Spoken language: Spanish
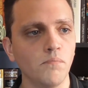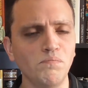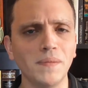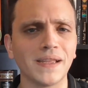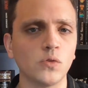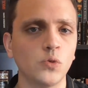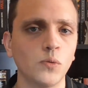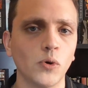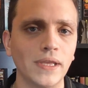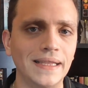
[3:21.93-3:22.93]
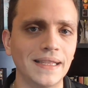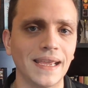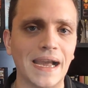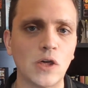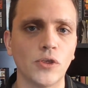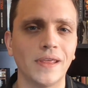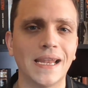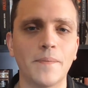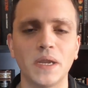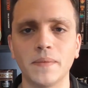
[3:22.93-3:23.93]
Me mantuvo intrigado de
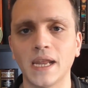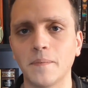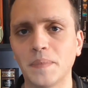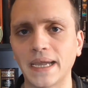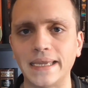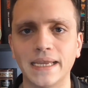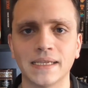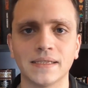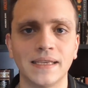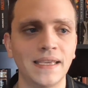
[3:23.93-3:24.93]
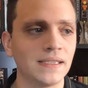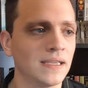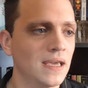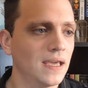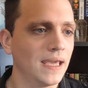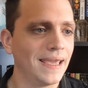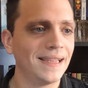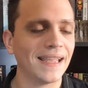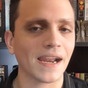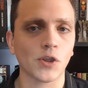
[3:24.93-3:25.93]
las primeras páginas, que es
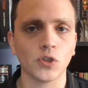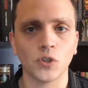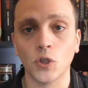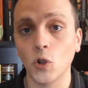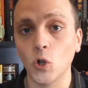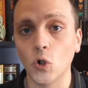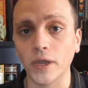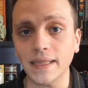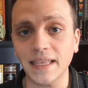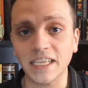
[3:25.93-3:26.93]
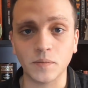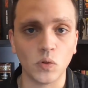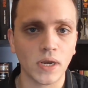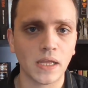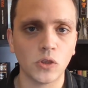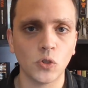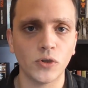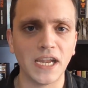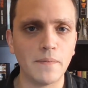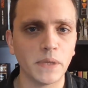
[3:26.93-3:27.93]
este arqueólogo que está
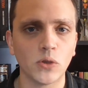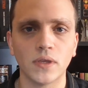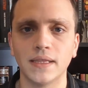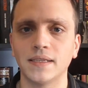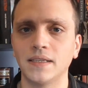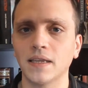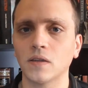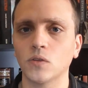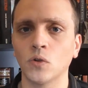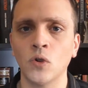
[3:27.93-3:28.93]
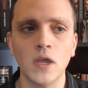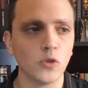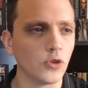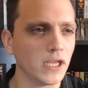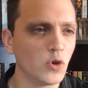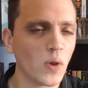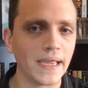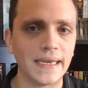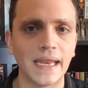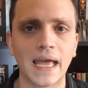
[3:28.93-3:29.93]
explorando en el medio del desierto, donde no
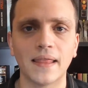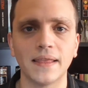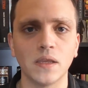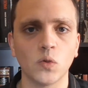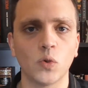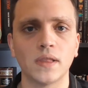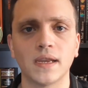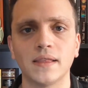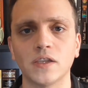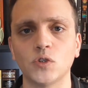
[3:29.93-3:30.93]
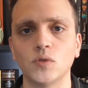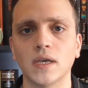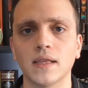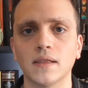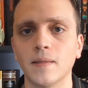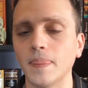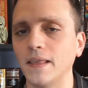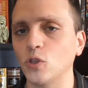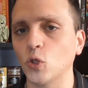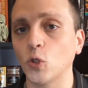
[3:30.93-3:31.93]
hay nada y encuentra esta ciudad
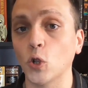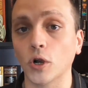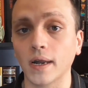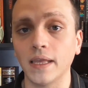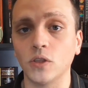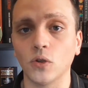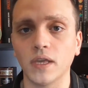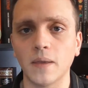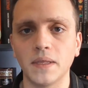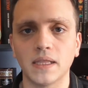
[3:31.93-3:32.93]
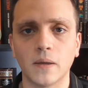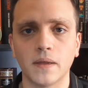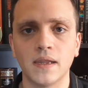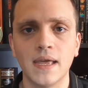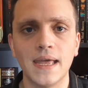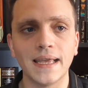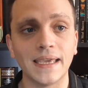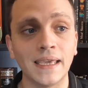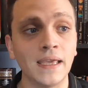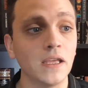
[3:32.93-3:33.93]
y todos los restos que habitaban,
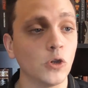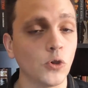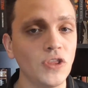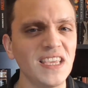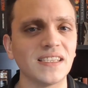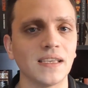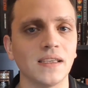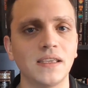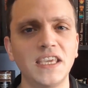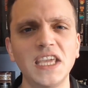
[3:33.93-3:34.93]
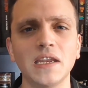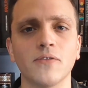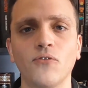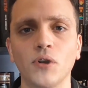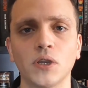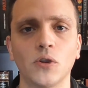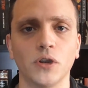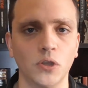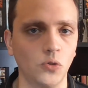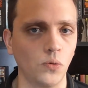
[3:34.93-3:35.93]
que nos dicen quiénes fueron
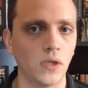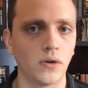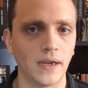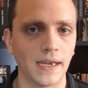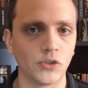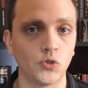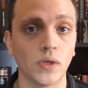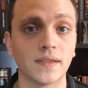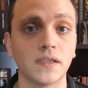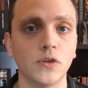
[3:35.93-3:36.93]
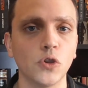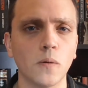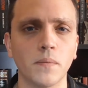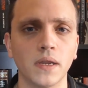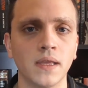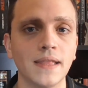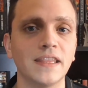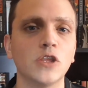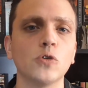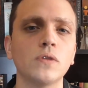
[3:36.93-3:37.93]
los que estuvieron en la ciudad sin nombre,
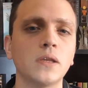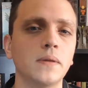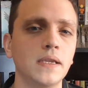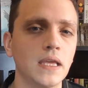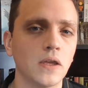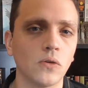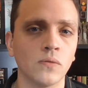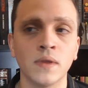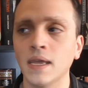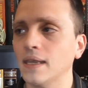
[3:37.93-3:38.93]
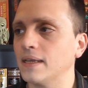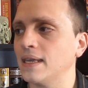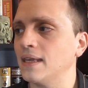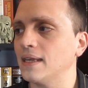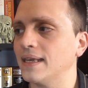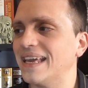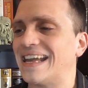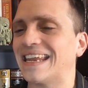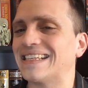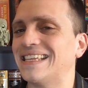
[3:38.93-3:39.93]
de dónde vinieron, qué,
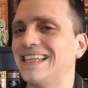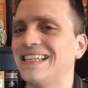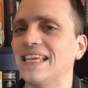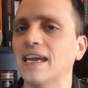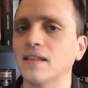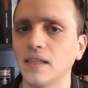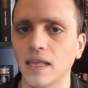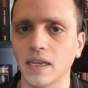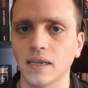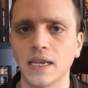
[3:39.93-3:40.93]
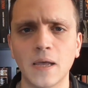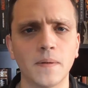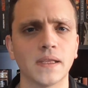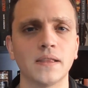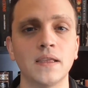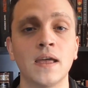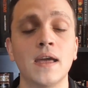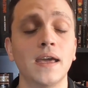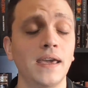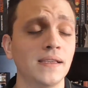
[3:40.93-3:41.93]
características tienen. La verdad
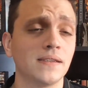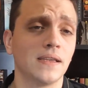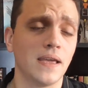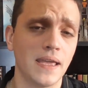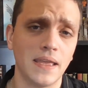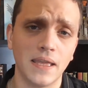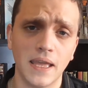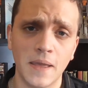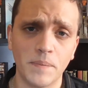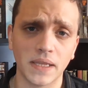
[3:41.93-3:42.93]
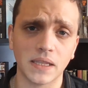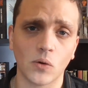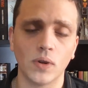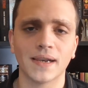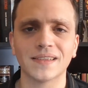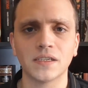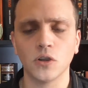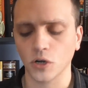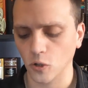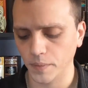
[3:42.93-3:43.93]
es espectacular, se
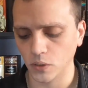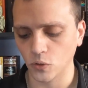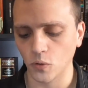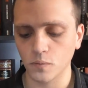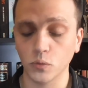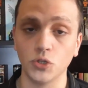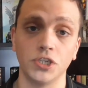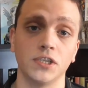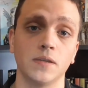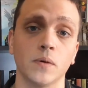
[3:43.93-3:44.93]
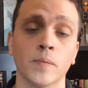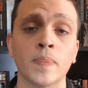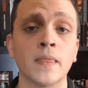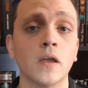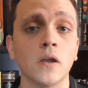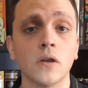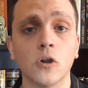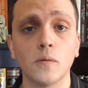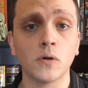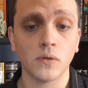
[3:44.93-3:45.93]
los recomiendo muchísimo.
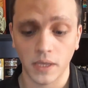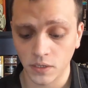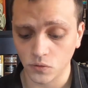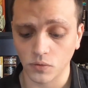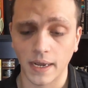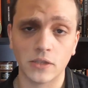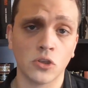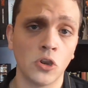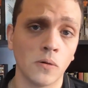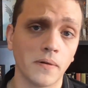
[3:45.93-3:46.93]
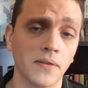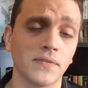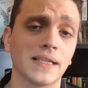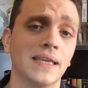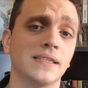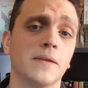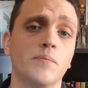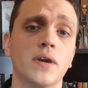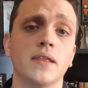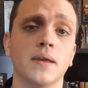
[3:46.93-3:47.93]
Como es un relato de Lovecraft que se
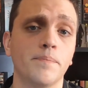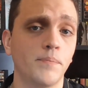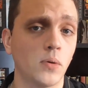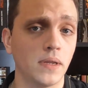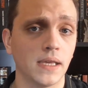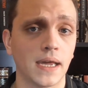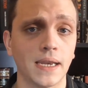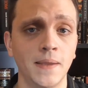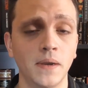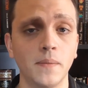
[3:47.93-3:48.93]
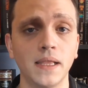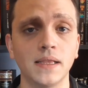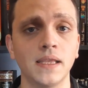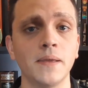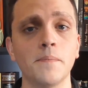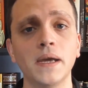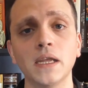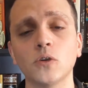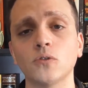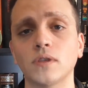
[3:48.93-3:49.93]
puede publicar libremente, van
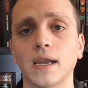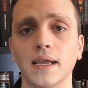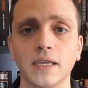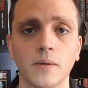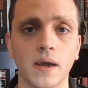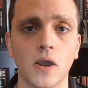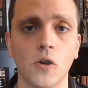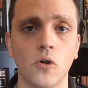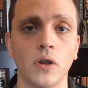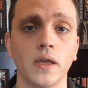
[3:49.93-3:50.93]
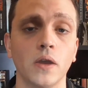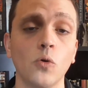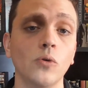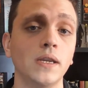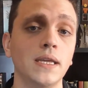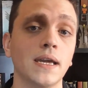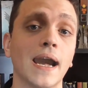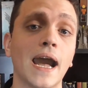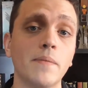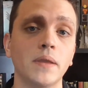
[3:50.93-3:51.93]
a encontrar aquí abajo eh, un link
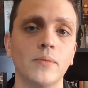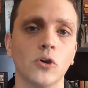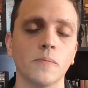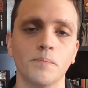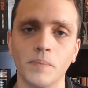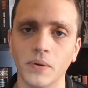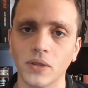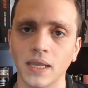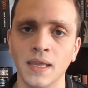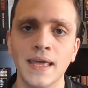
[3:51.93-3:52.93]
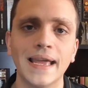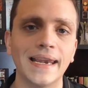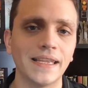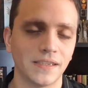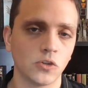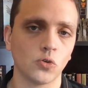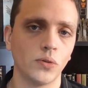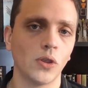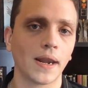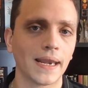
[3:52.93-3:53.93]
a mi blog porque les he
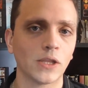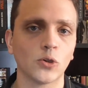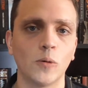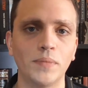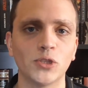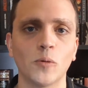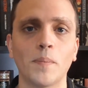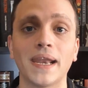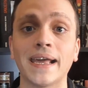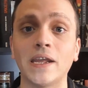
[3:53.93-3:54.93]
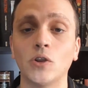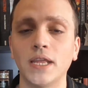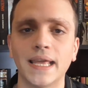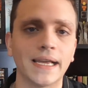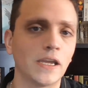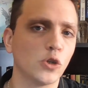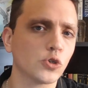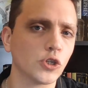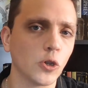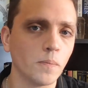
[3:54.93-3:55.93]
subido el relato completo para que lo lean, que
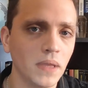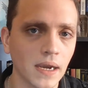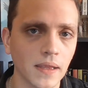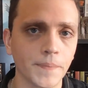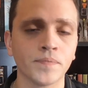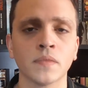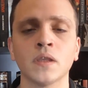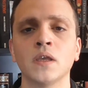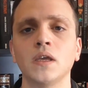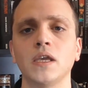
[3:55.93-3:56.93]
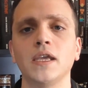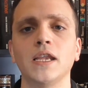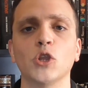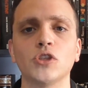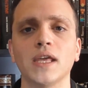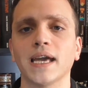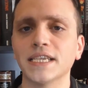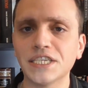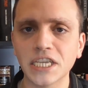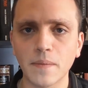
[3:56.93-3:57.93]
no se lo pierdan y lo
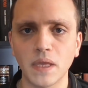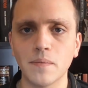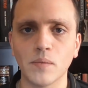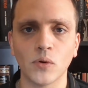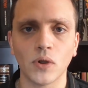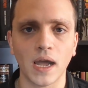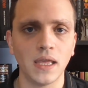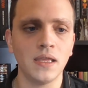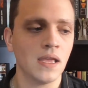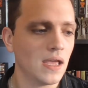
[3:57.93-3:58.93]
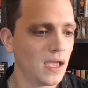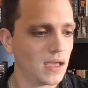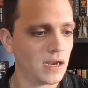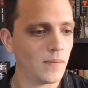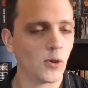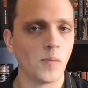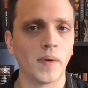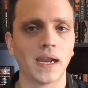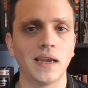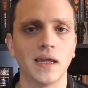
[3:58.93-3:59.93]
tengan ya mismo ahí en el blog para